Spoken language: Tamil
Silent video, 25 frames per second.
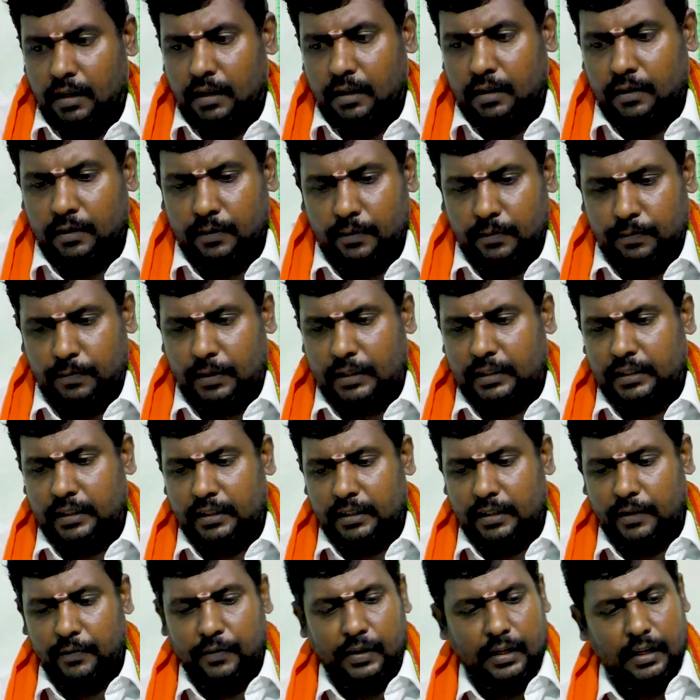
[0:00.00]

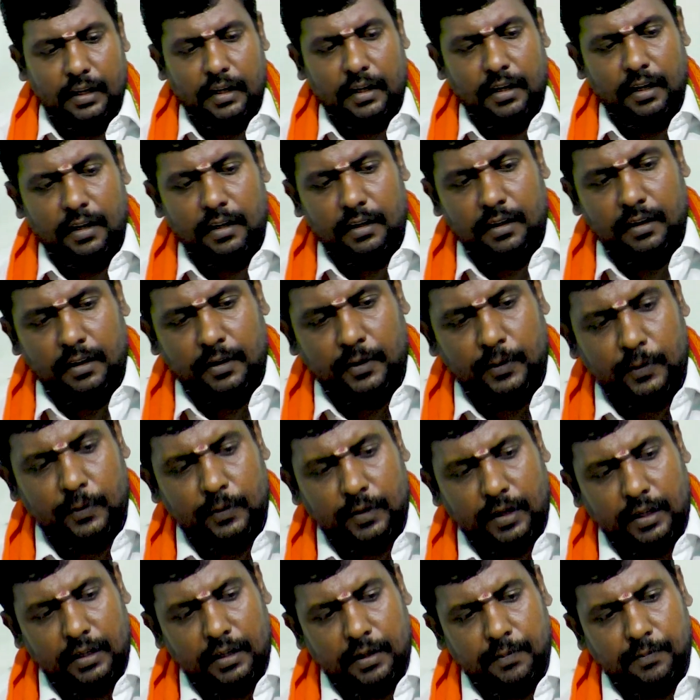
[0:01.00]
பார்த்தீங்கன்னா வெள்ளை கலரில்
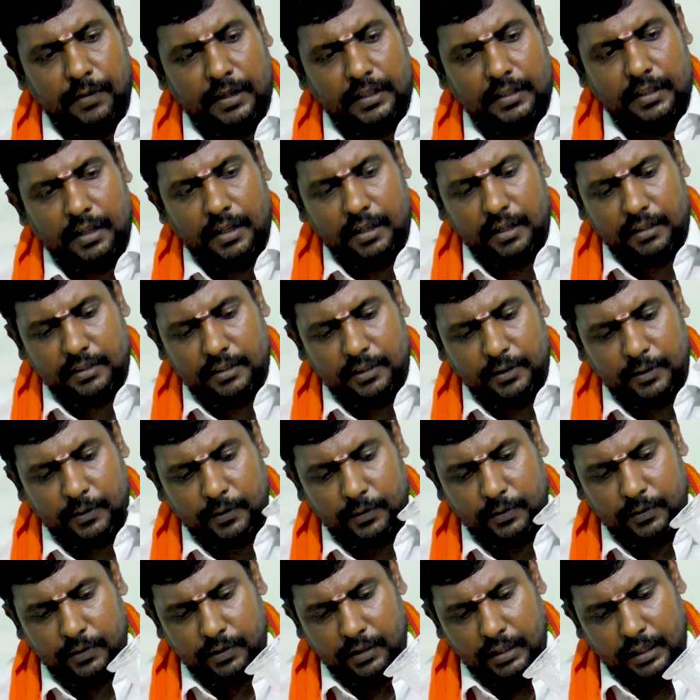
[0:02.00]
இருக்கும் நல்ல மைய
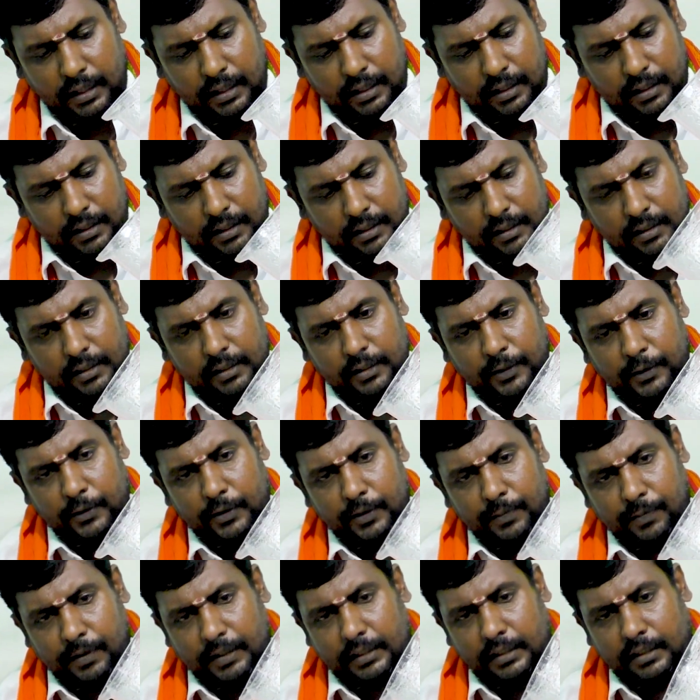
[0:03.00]
அரைச்சிட்டோம் இது
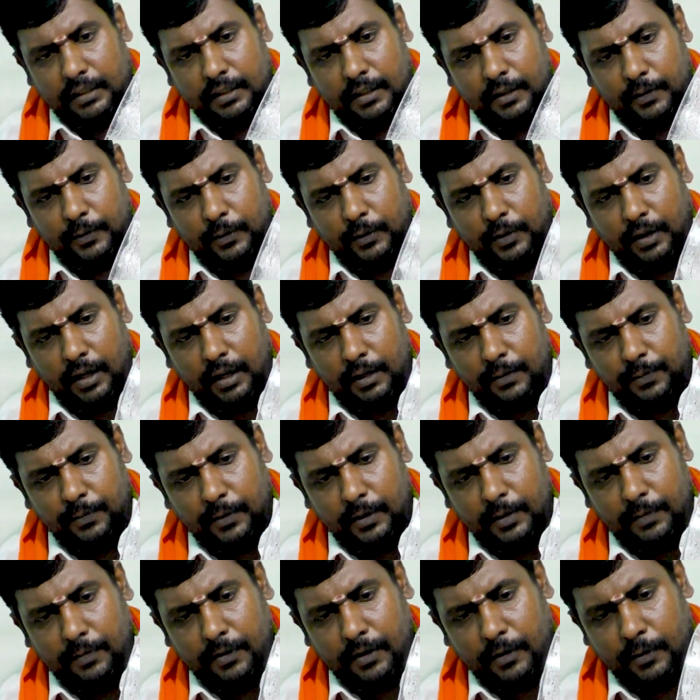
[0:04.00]
வந்து பார்த்திங்கன்னா ஒரு
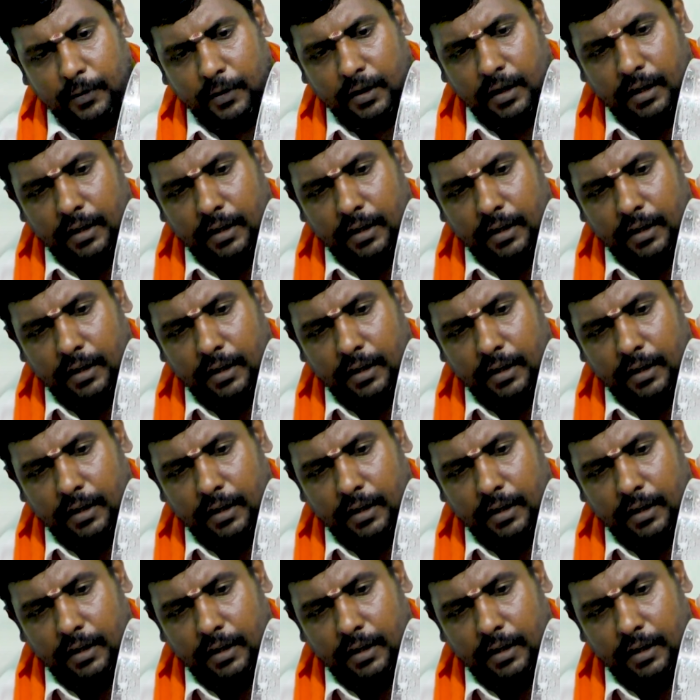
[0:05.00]
அற்புதமான ஒரு